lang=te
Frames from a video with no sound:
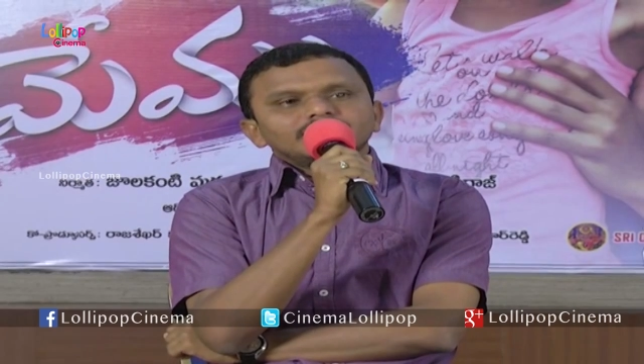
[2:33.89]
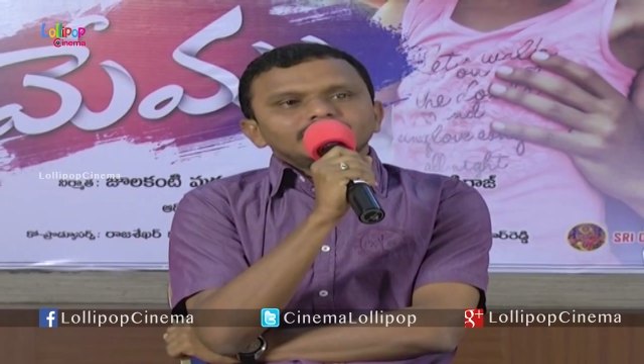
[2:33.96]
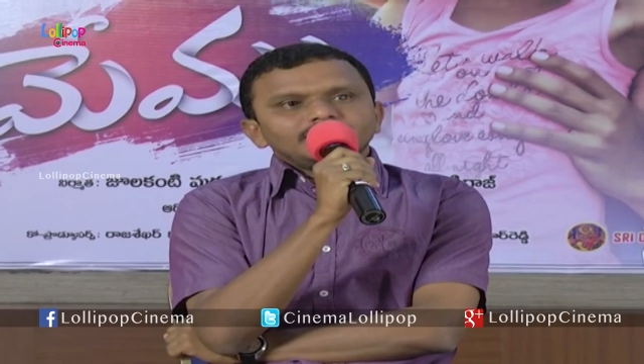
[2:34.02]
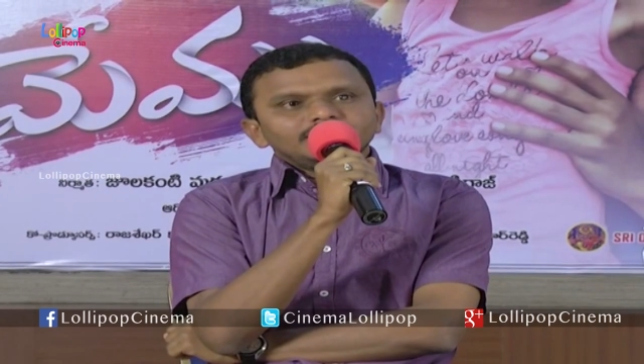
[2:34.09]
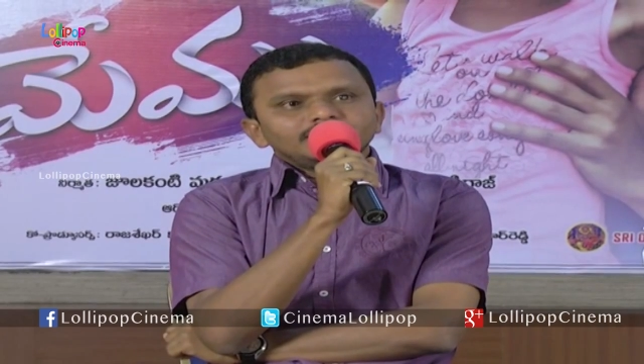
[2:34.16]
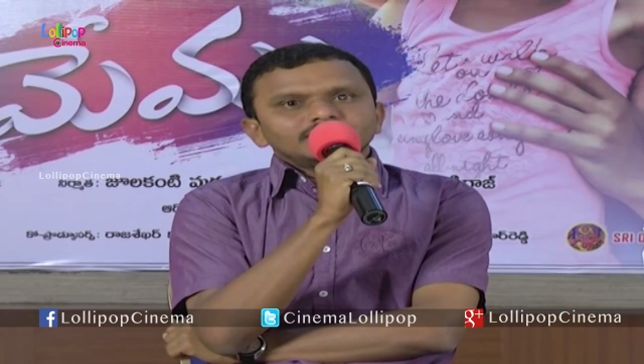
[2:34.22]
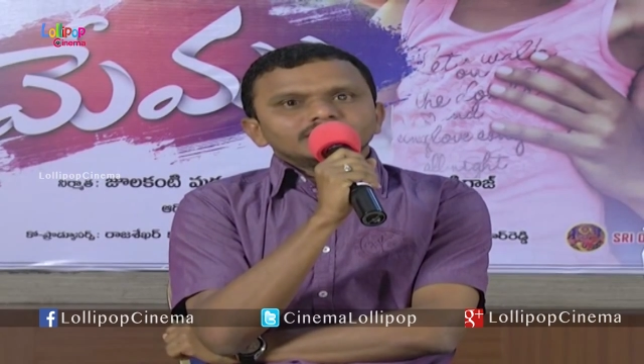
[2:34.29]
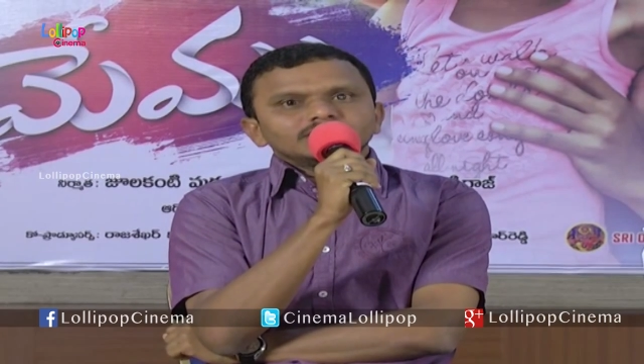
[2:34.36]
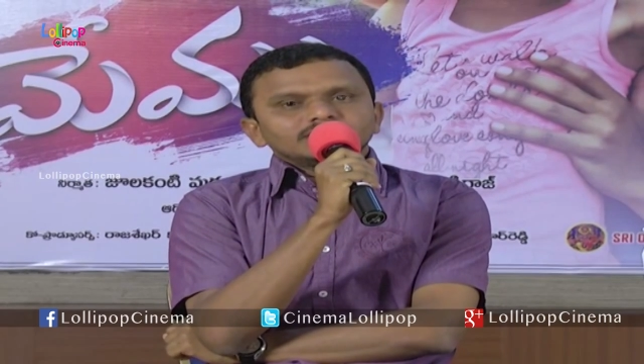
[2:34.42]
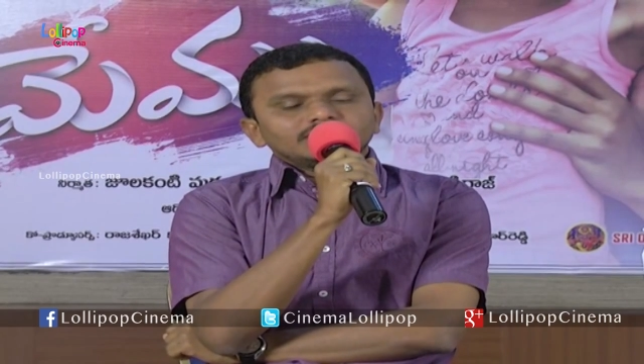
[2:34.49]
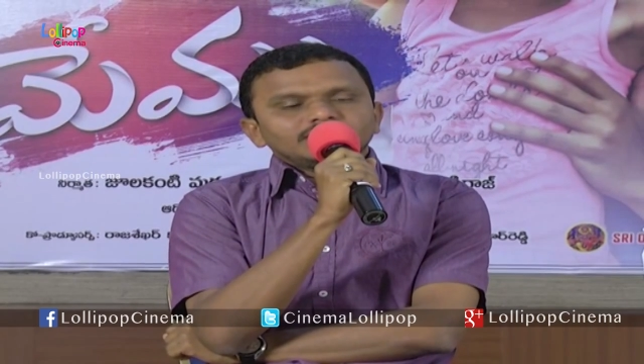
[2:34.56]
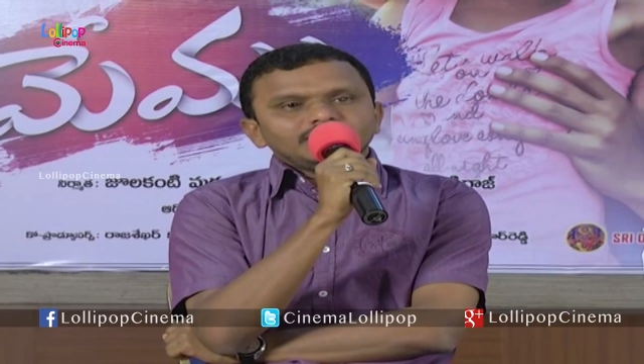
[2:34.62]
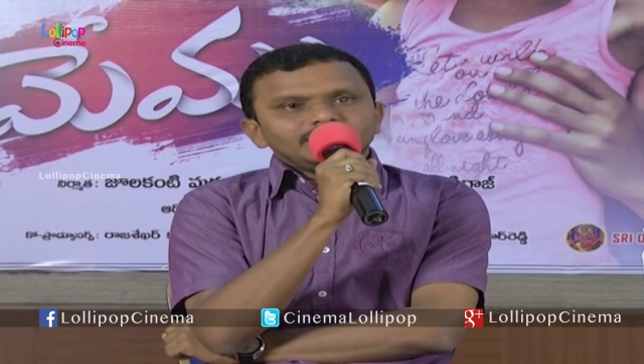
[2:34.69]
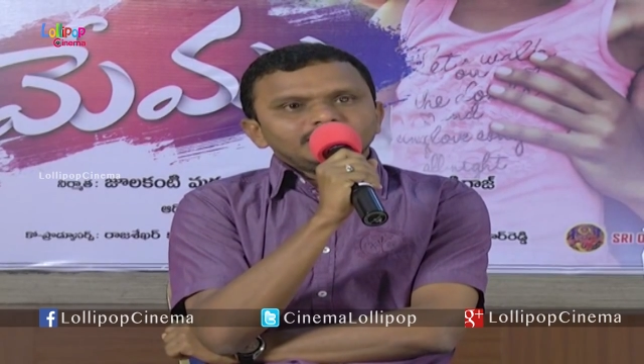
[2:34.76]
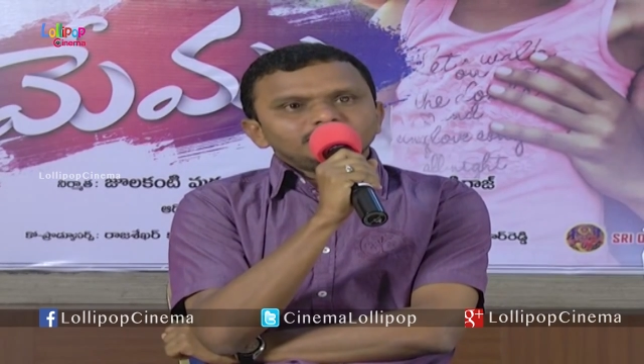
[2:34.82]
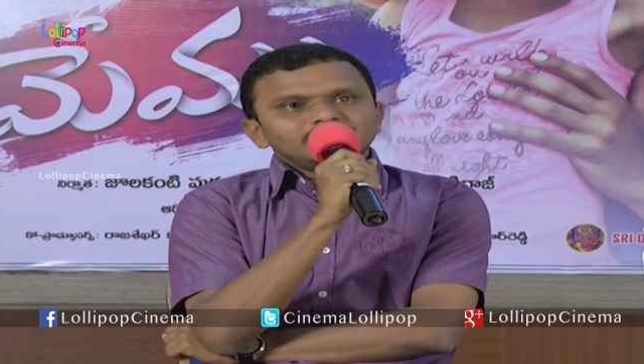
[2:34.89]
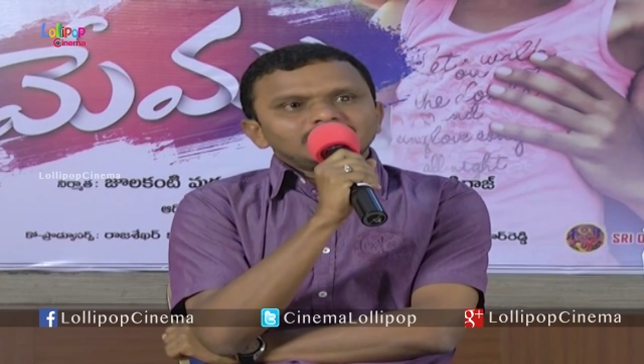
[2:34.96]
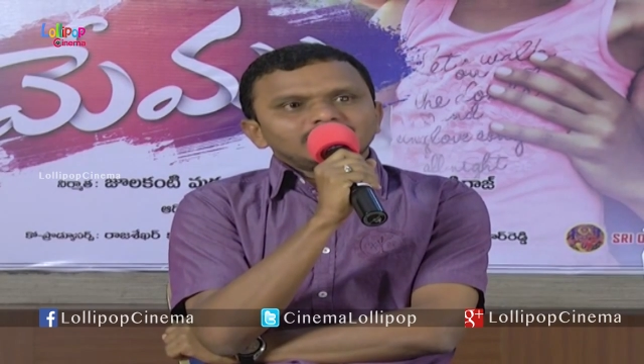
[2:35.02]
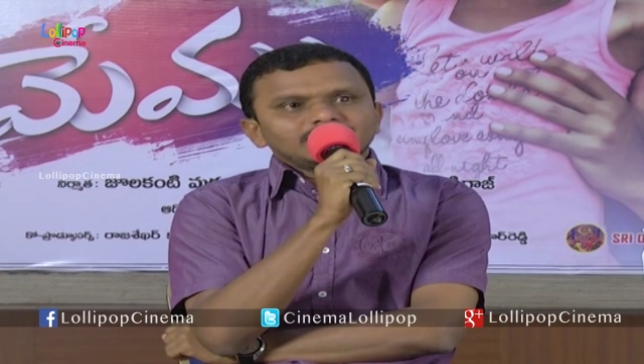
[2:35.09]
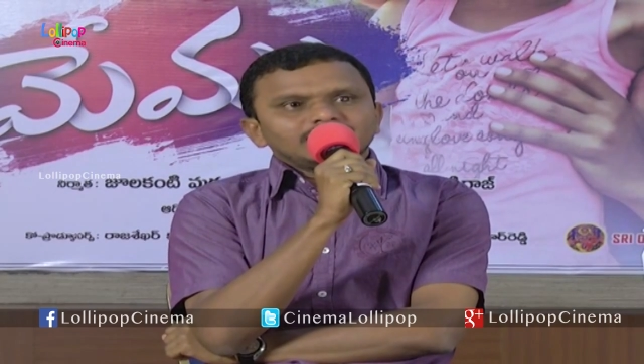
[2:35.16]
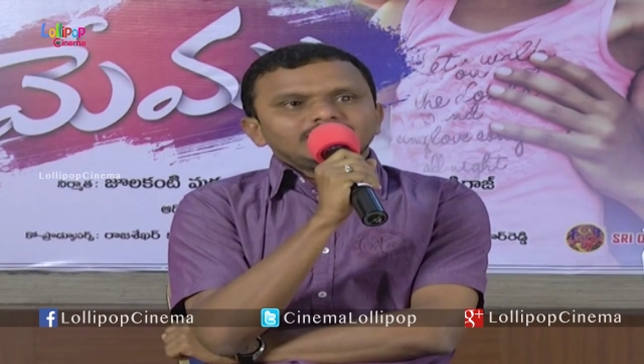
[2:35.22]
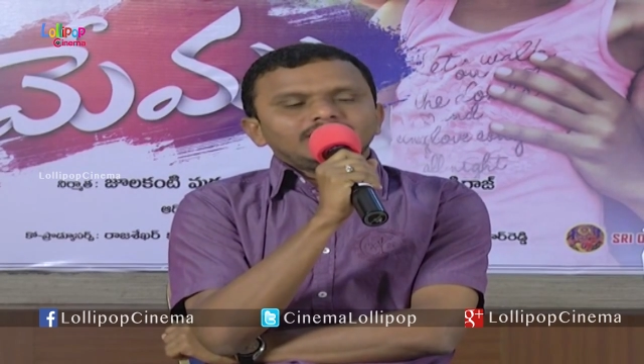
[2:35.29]
కేడి రంగ్ కేడి
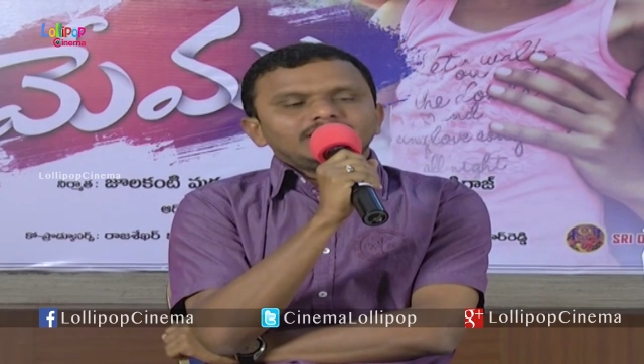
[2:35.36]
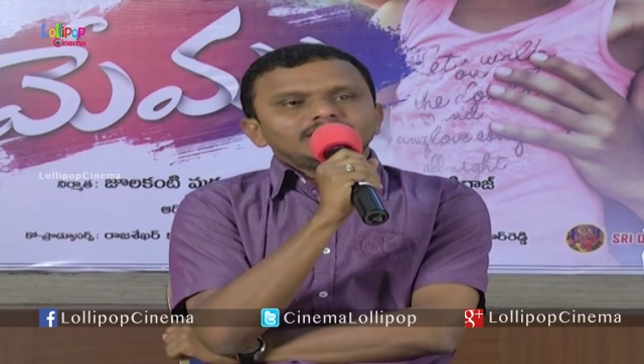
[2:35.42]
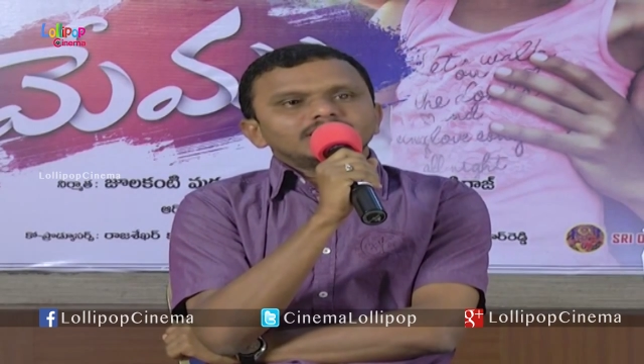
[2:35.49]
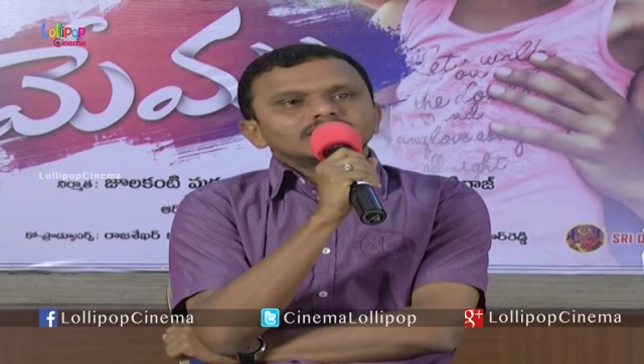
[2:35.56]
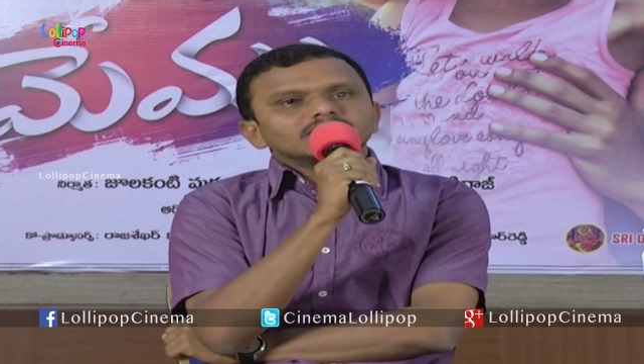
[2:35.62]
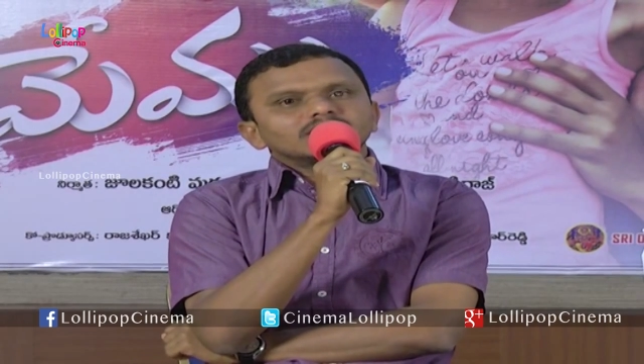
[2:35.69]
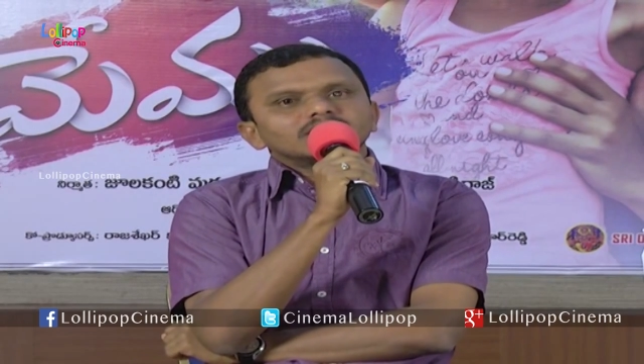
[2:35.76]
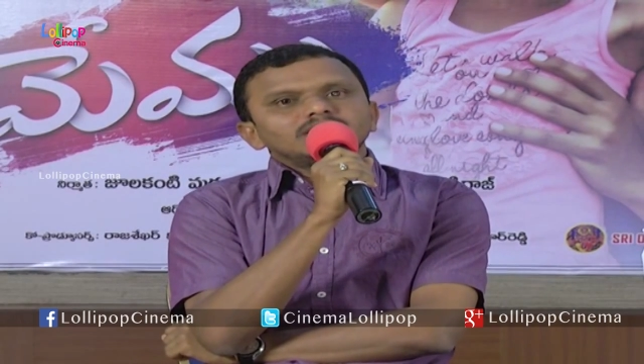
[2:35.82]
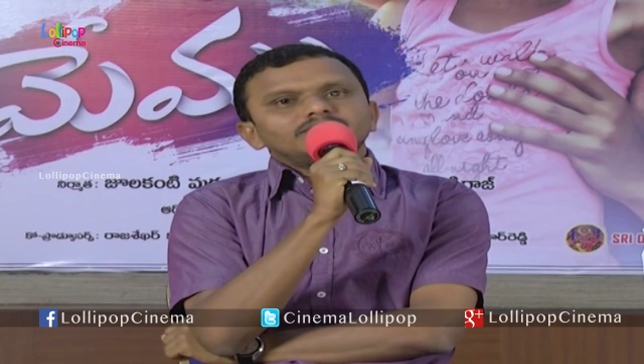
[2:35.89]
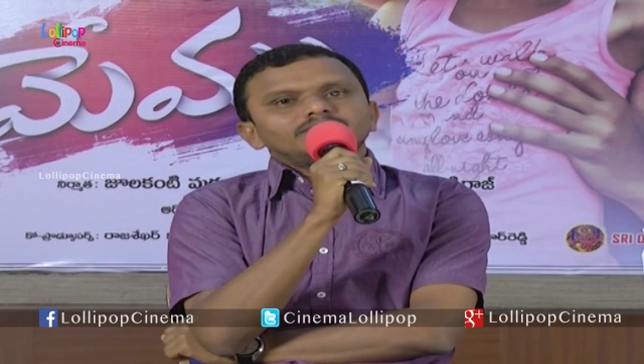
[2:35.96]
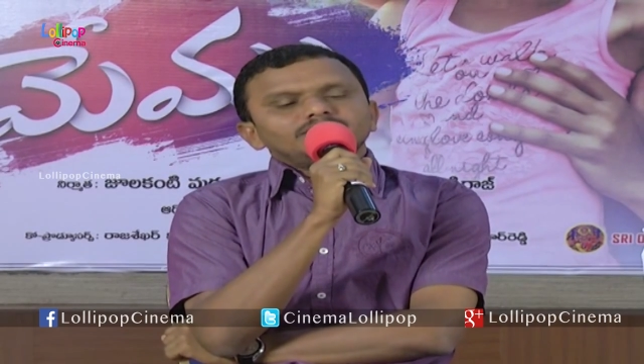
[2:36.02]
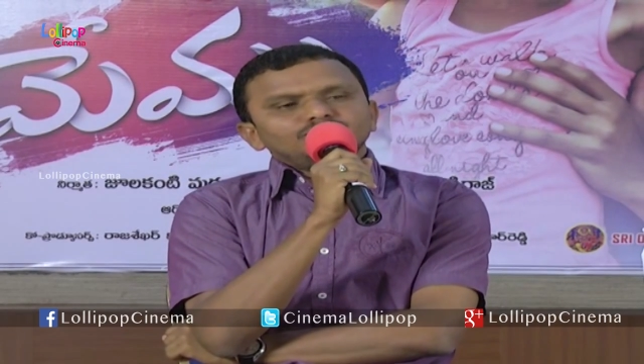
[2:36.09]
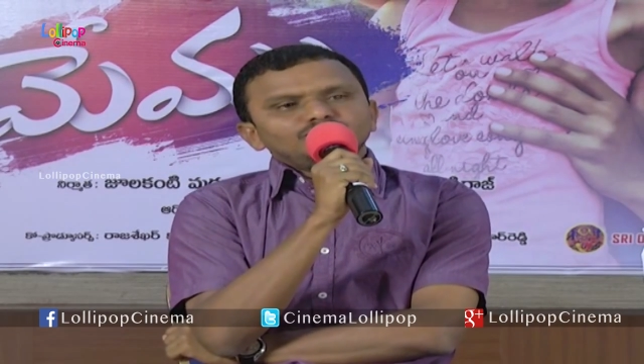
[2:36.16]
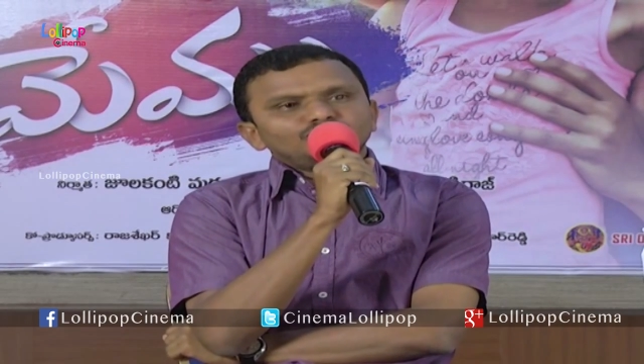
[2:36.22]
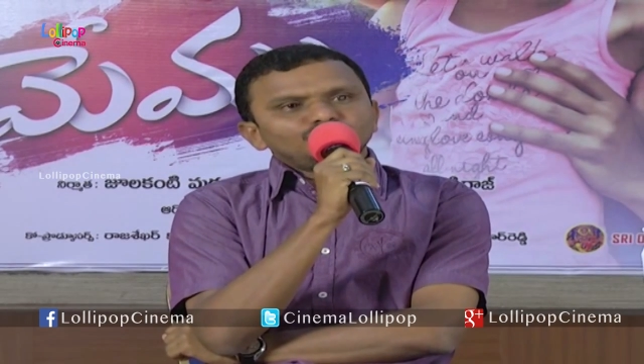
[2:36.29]
బిల్లా కిలాడి రంగా కానివ్వండి